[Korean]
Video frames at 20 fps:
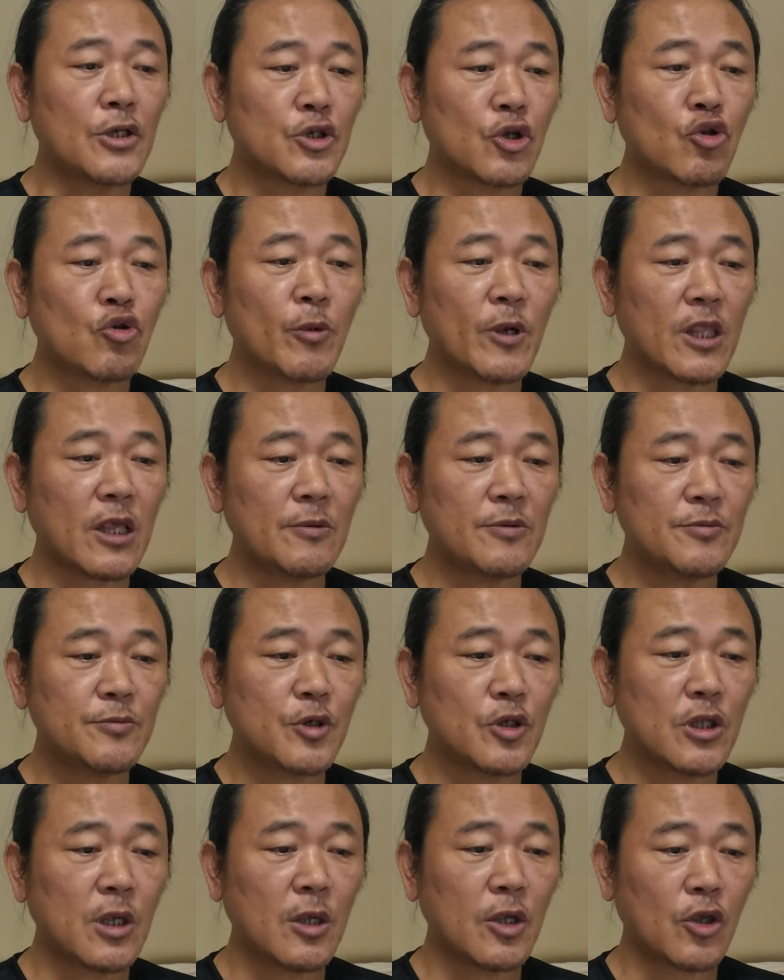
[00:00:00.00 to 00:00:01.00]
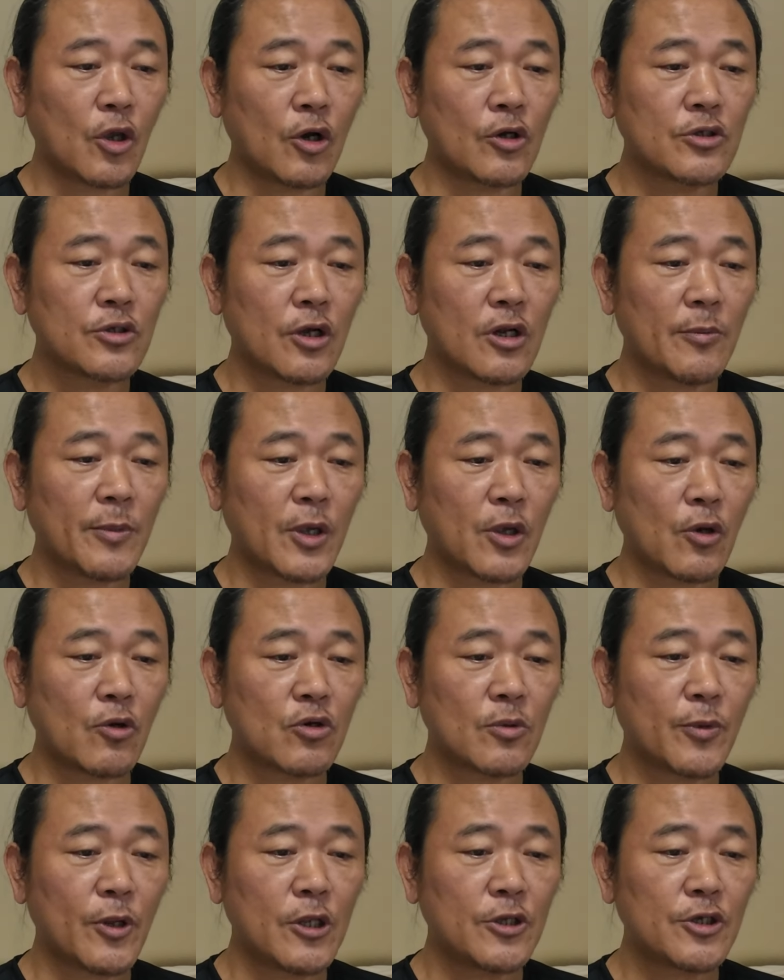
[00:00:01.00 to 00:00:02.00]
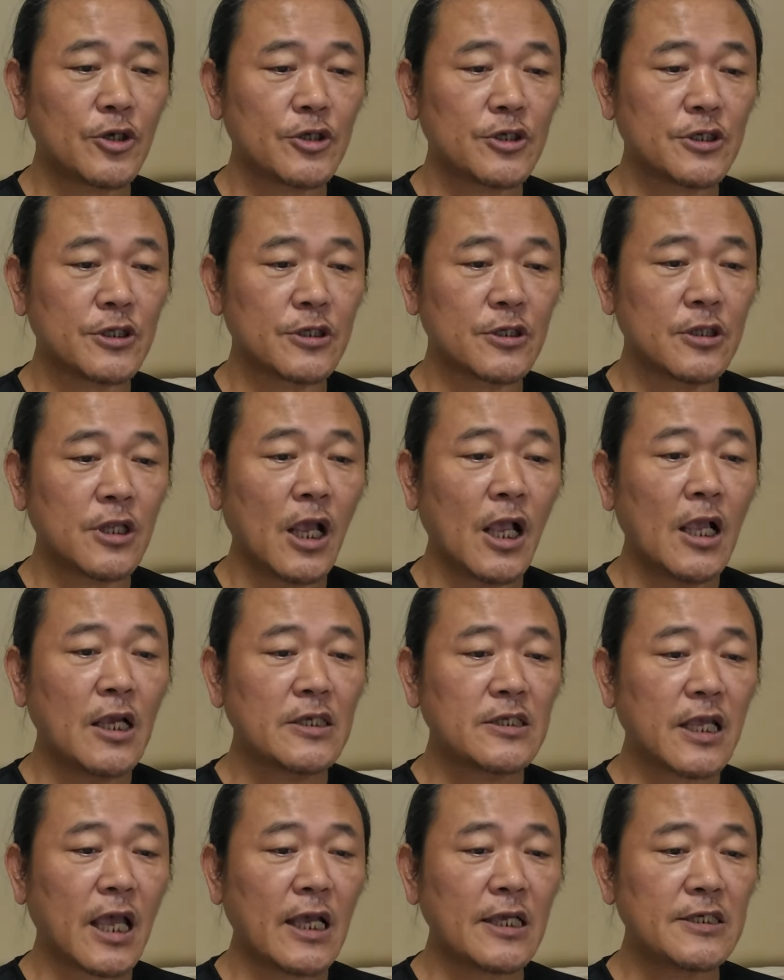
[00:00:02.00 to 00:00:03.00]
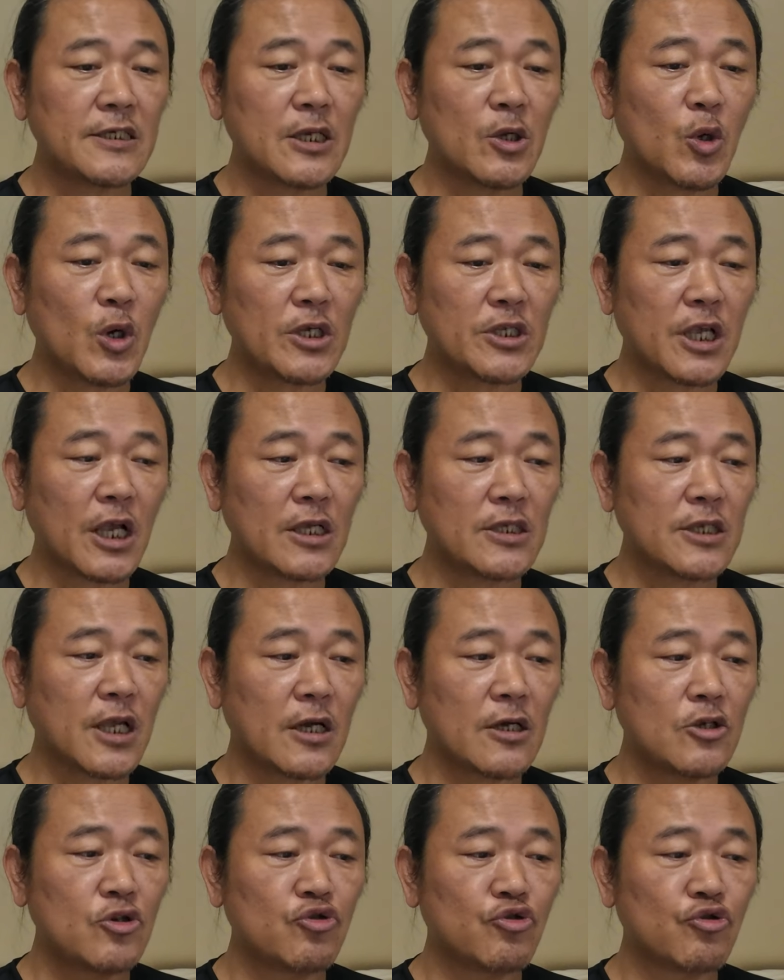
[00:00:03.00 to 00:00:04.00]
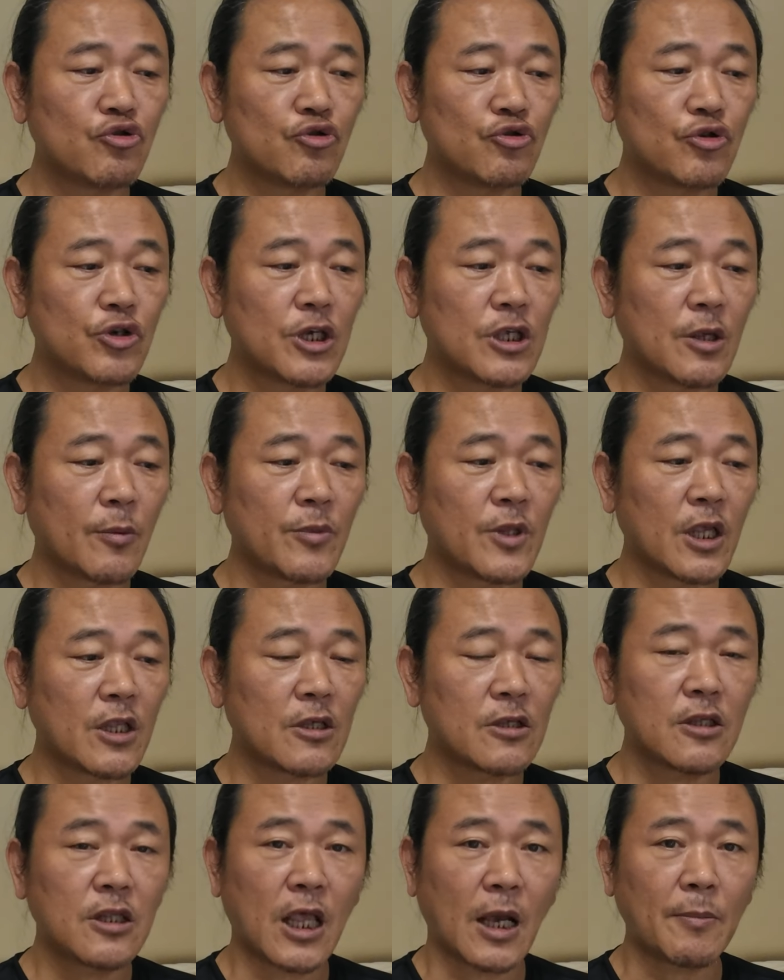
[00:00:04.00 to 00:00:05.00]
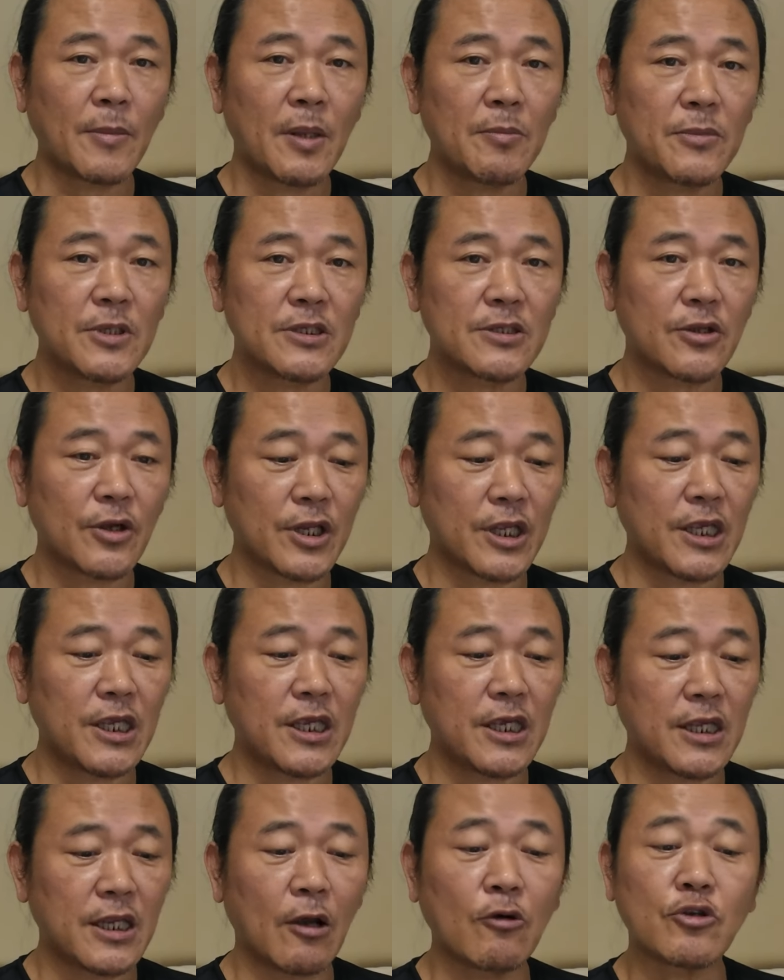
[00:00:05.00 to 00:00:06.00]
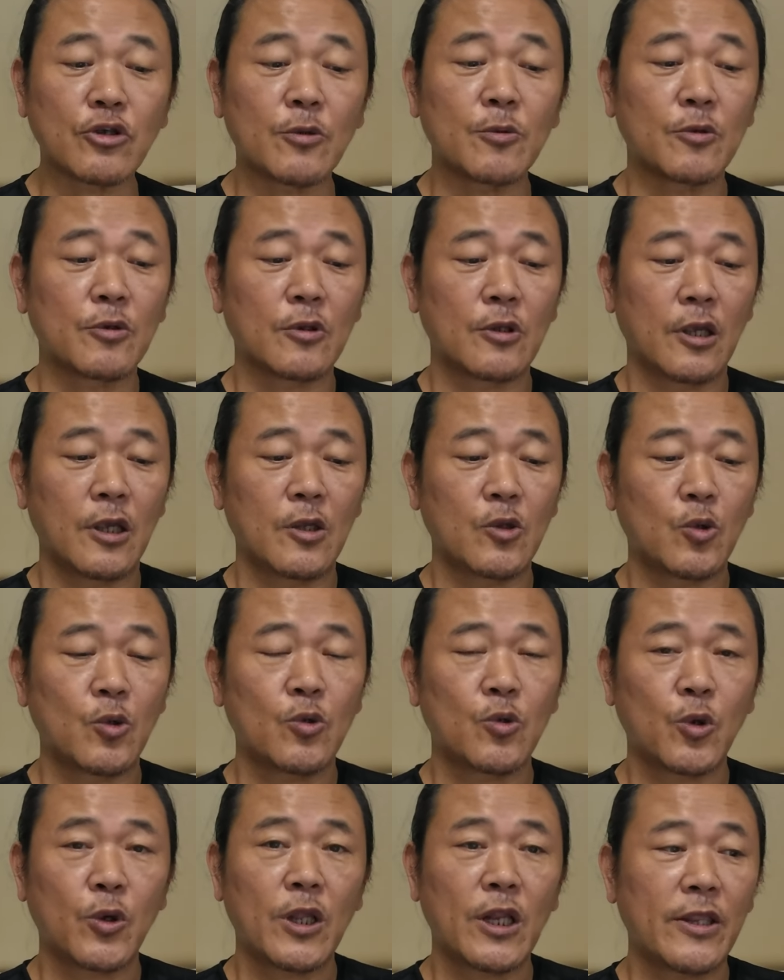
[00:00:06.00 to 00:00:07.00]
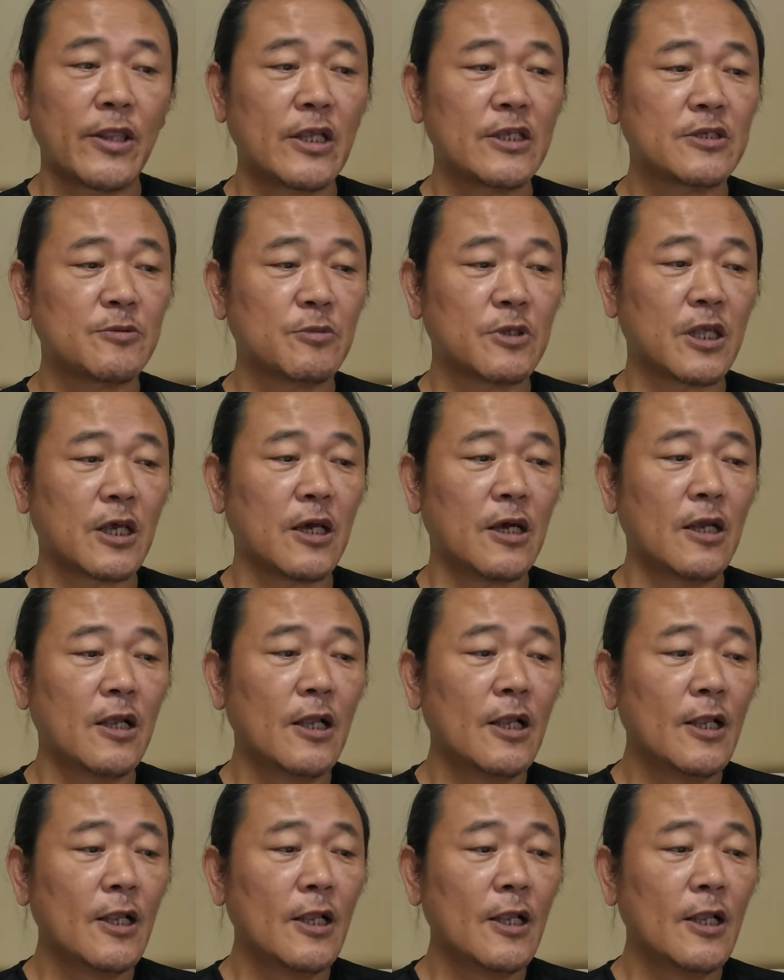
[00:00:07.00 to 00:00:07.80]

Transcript: 1930년대 경성을 배경으로 펼쳐지는 사실과 상상을 유유히 넘나드는 낭만 미스터리라고 예, 소개를 해놨습니다.